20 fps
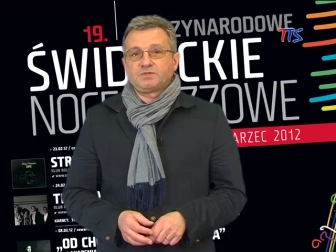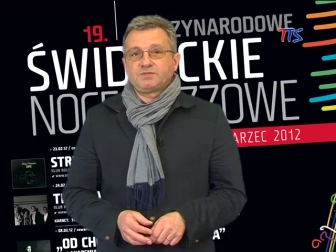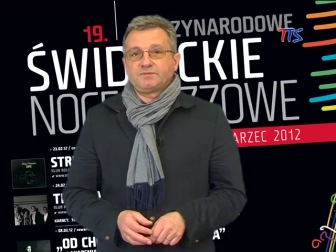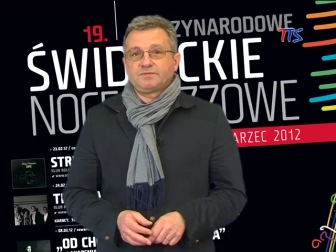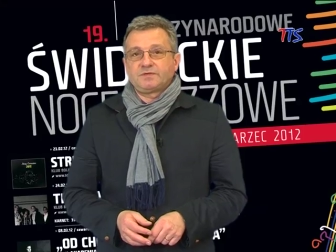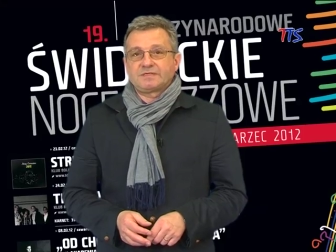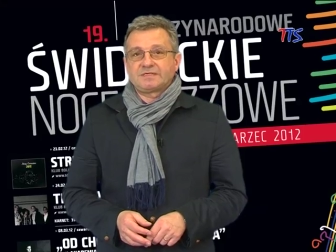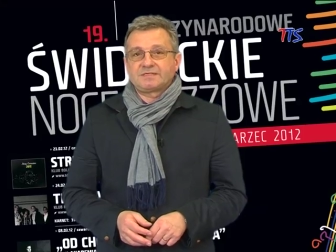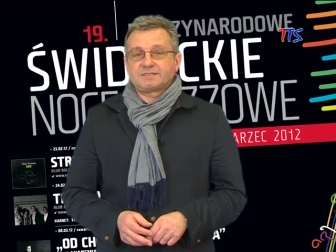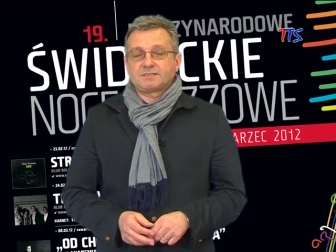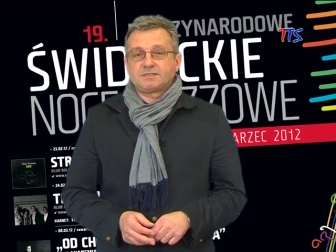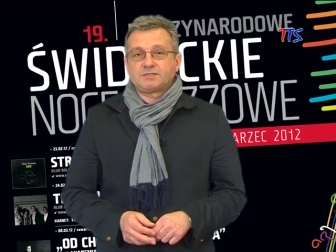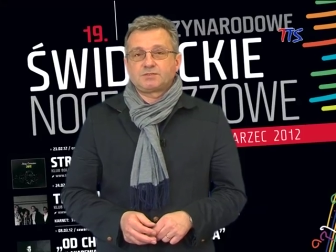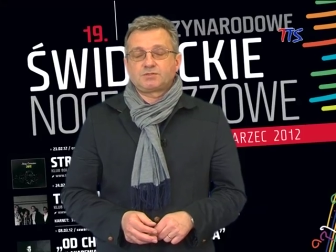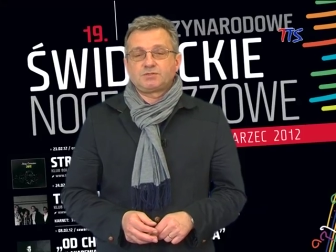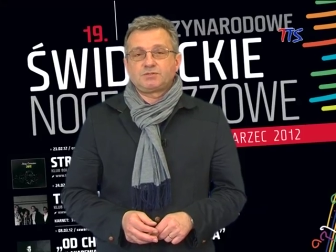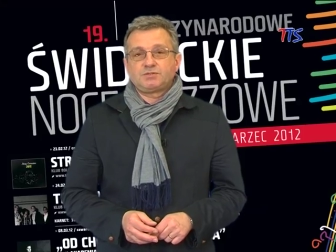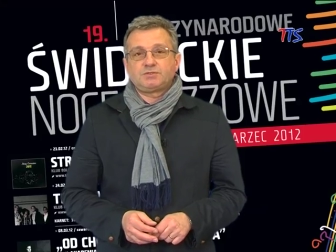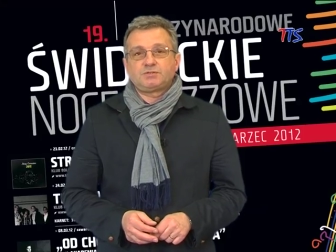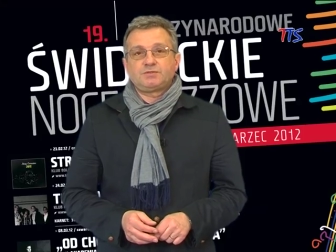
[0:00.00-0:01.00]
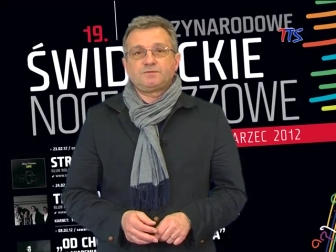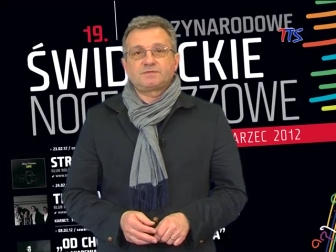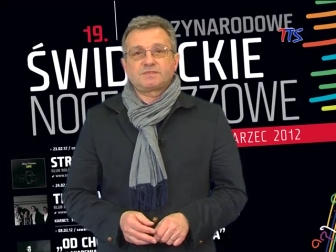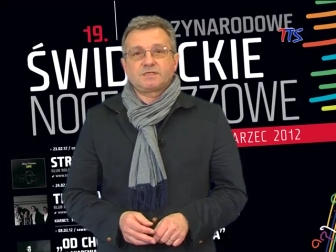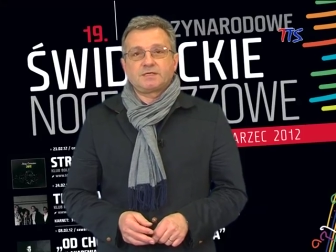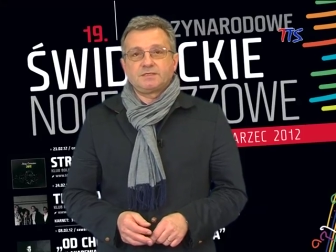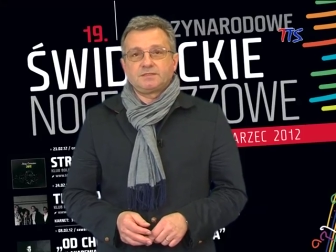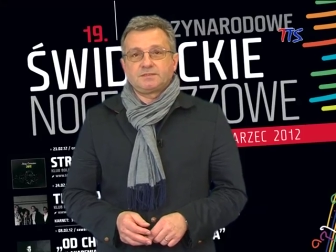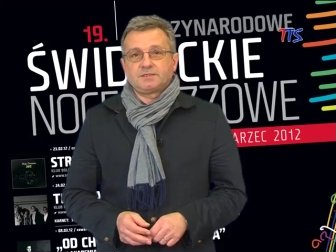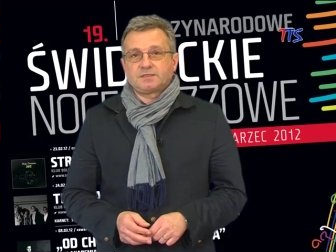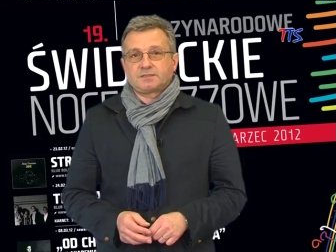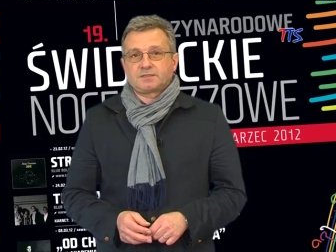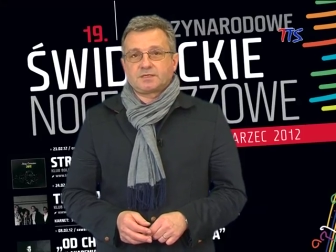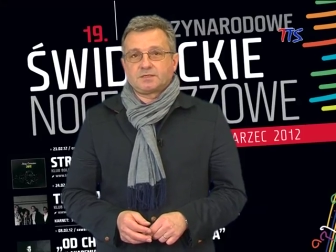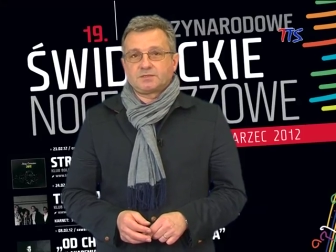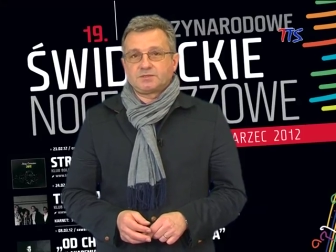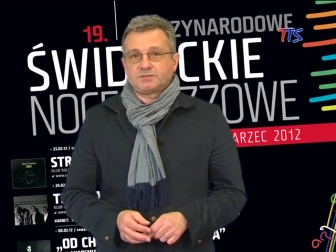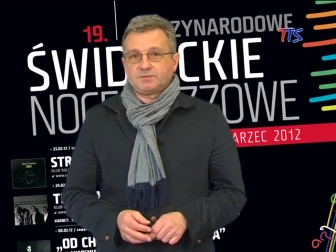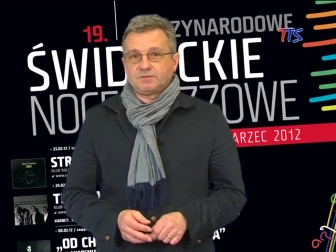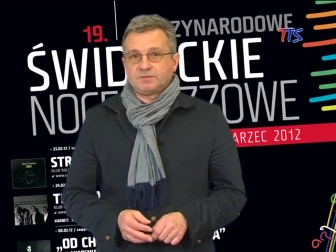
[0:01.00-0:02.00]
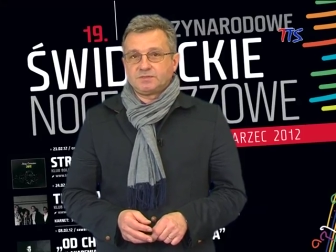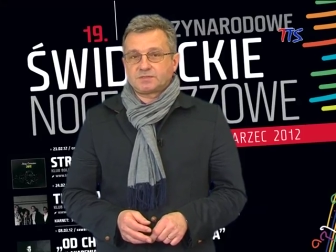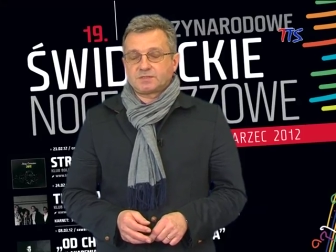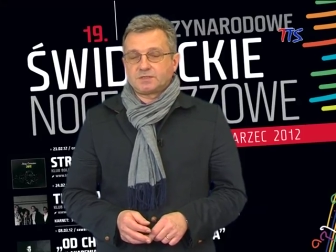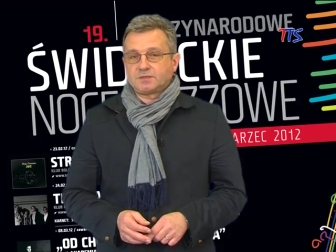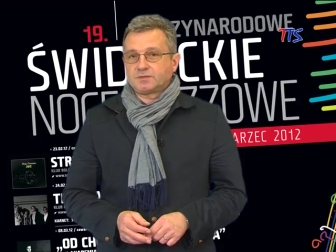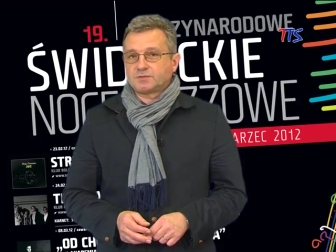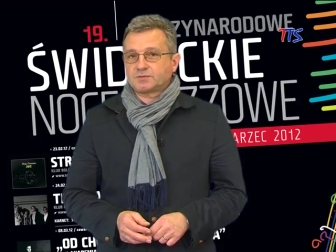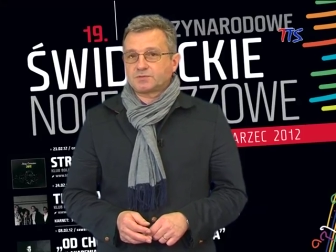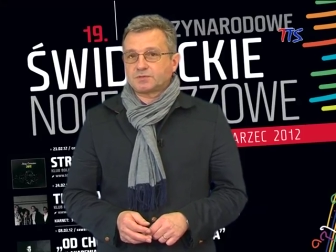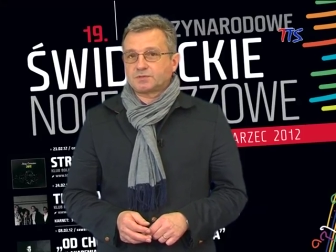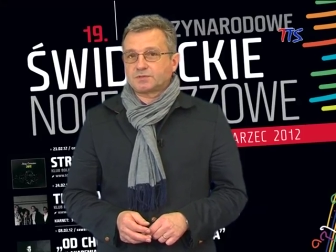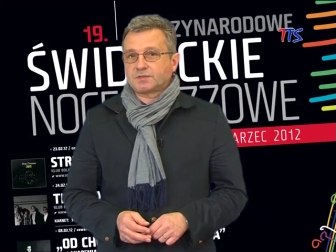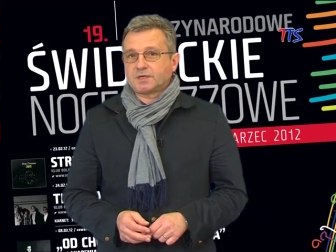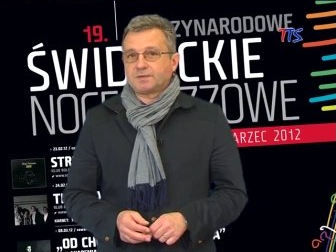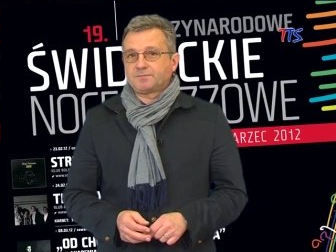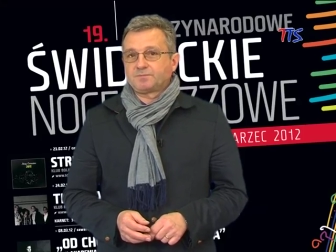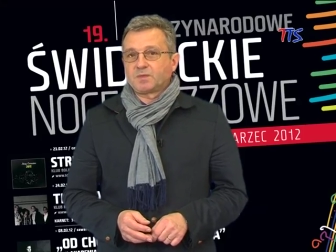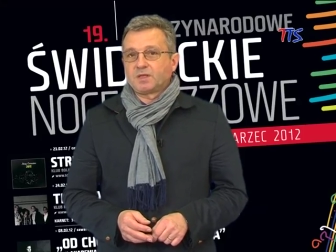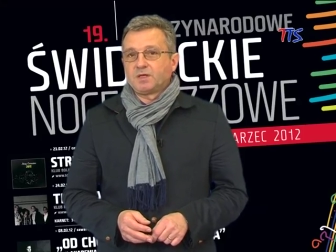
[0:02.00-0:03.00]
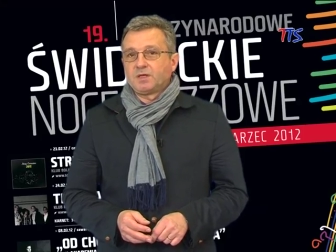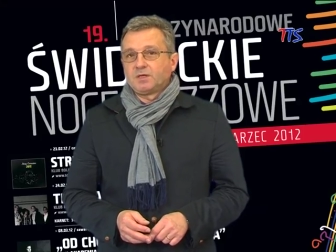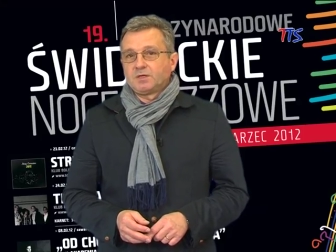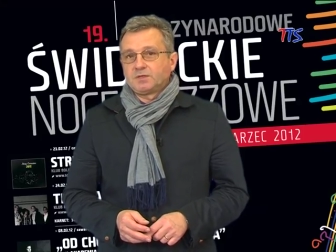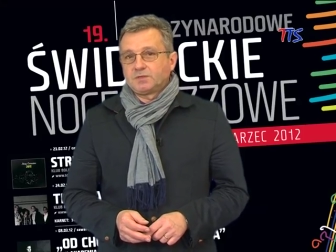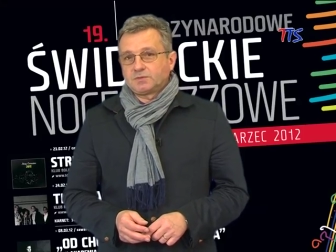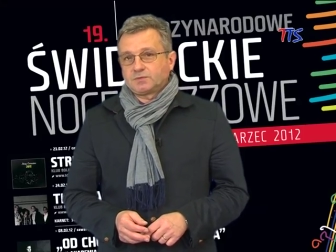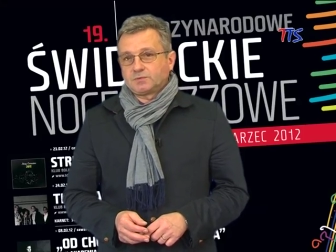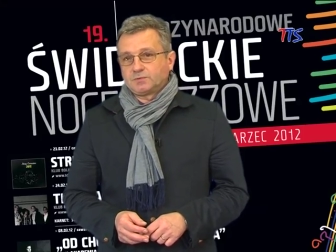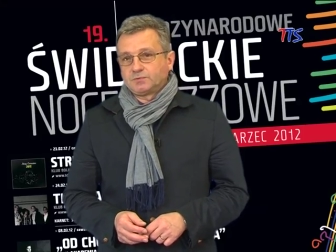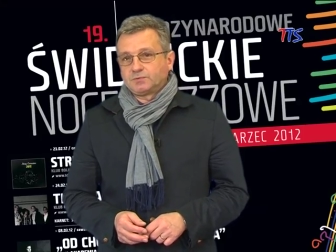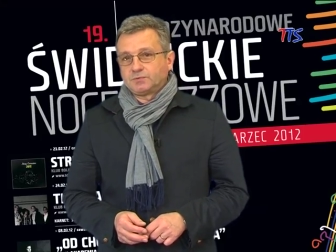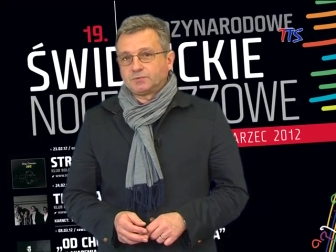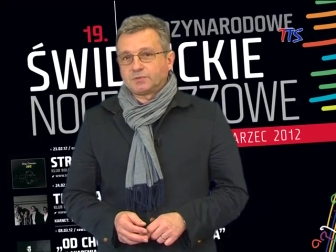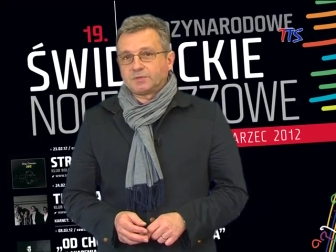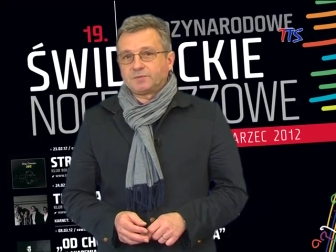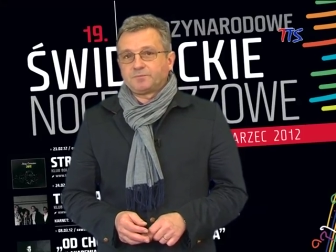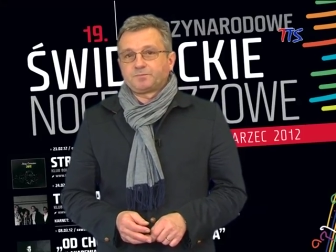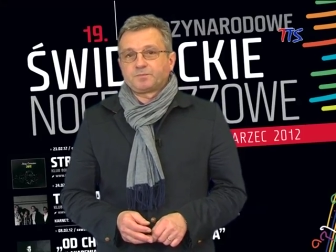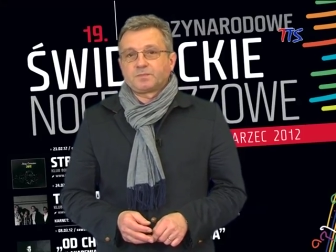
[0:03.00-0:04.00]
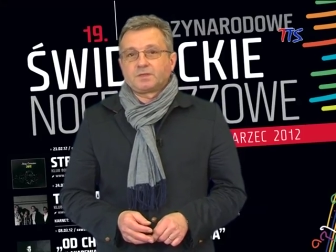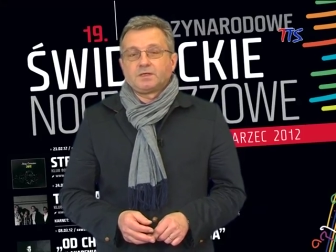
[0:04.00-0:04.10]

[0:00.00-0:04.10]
19.30 w sali teatralnej Świdnickiego Ośrodka Kultury.